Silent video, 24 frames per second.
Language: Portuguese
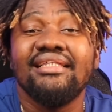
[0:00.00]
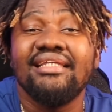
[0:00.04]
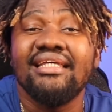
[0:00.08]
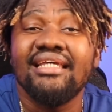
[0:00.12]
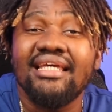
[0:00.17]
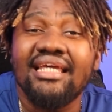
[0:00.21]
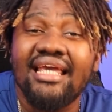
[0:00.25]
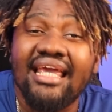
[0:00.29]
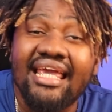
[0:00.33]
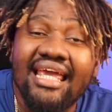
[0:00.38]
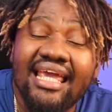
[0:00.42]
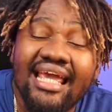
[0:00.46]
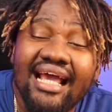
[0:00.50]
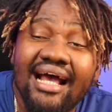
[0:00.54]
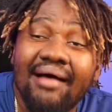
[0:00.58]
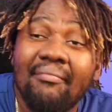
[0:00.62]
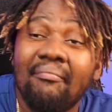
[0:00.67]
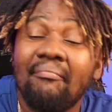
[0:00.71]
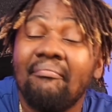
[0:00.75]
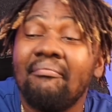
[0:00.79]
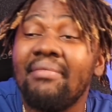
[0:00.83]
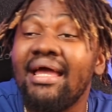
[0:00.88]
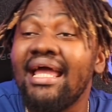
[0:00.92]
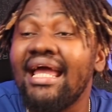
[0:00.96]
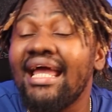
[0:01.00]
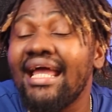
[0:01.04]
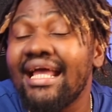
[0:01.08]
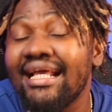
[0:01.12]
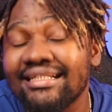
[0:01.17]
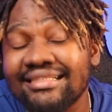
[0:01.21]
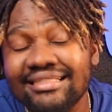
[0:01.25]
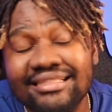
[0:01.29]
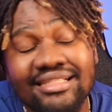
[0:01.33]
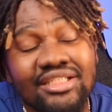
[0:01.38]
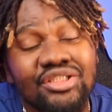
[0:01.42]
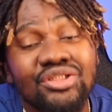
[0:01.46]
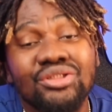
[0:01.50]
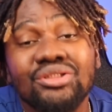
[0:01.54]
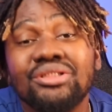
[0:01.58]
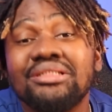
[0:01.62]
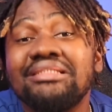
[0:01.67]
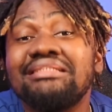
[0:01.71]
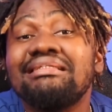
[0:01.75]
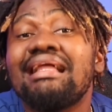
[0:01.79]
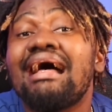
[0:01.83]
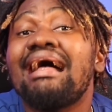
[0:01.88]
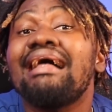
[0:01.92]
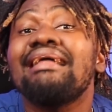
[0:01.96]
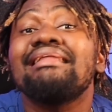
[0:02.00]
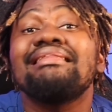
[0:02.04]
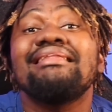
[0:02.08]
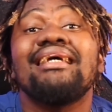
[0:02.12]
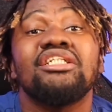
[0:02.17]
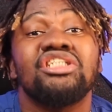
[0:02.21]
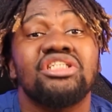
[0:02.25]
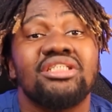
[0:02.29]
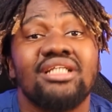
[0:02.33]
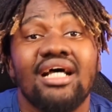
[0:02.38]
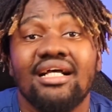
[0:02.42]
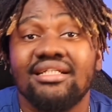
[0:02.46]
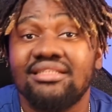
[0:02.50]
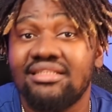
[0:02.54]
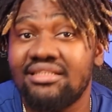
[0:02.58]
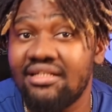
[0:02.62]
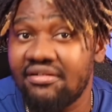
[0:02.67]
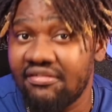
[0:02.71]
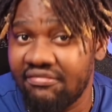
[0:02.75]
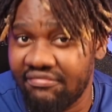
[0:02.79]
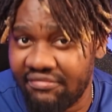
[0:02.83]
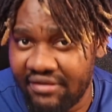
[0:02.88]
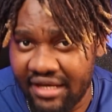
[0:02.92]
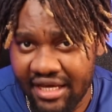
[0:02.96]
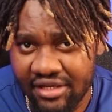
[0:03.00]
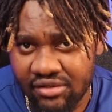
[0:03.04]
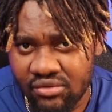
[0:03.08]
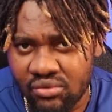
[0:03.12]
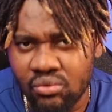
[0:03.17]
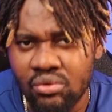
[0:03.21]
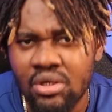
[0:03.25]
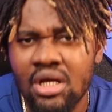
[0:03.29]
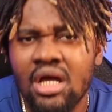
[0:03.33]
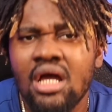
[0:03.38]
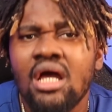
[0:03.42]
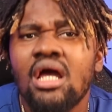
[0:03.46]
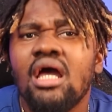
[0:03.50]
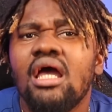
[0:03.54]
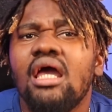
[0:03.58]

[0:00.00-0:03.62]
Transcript: Dia, meses, nada está a ser feito.